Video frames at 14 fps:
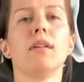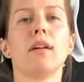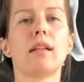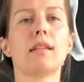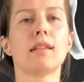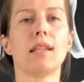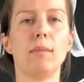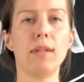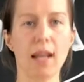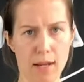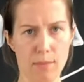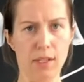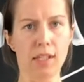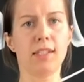
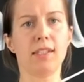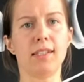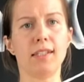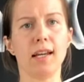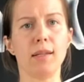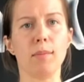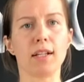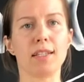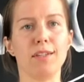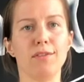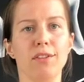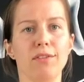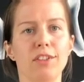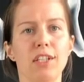расслабляем и тянем
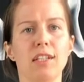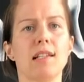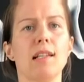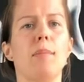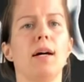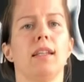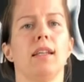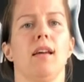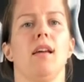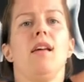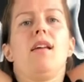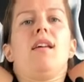активно вниз лопатки.